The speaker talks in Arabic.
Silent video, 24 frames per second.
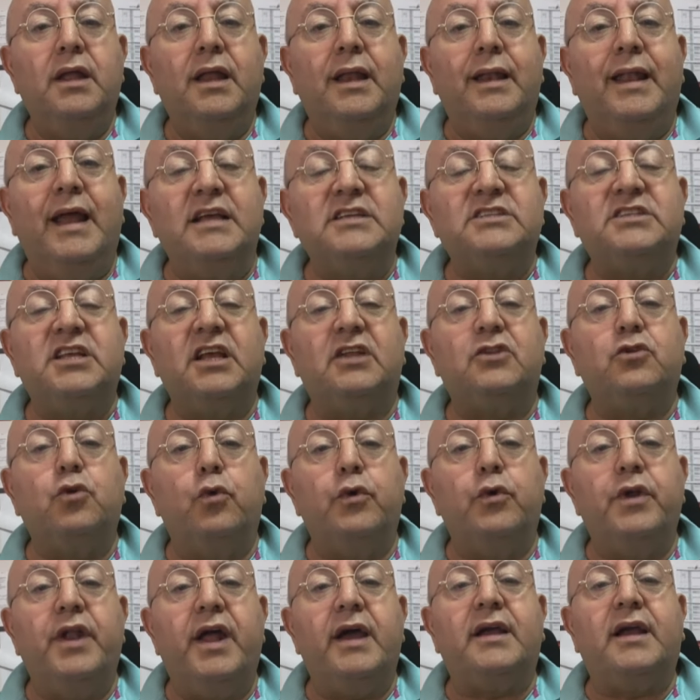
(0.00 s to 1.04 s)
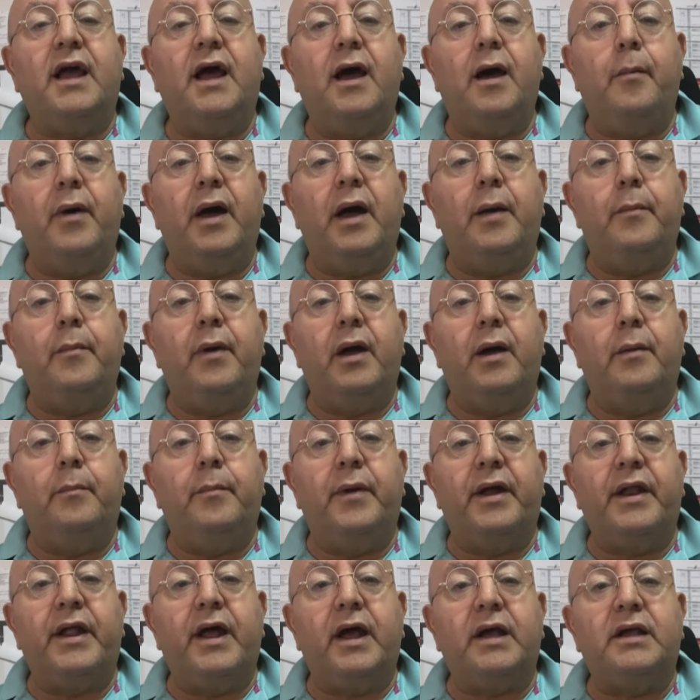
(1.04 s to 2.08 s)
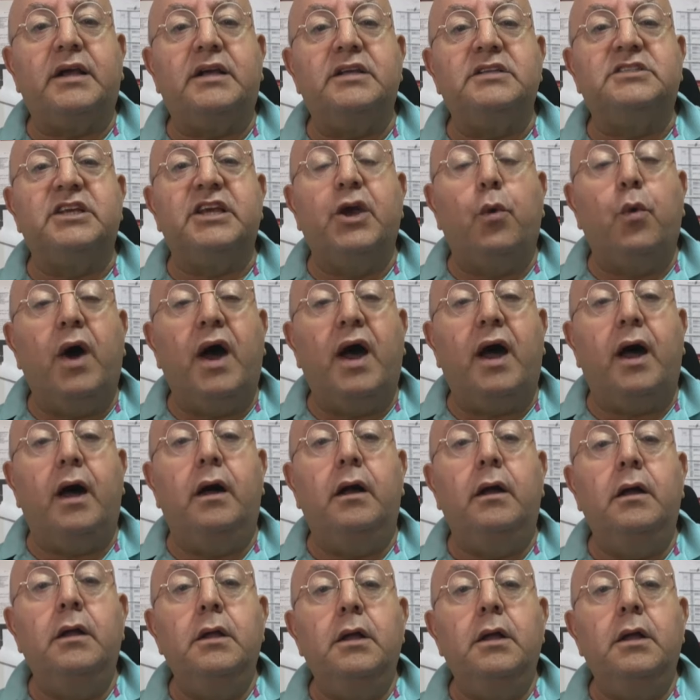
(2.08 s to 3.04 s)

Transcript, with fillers: ليست هناك مراكز إيواء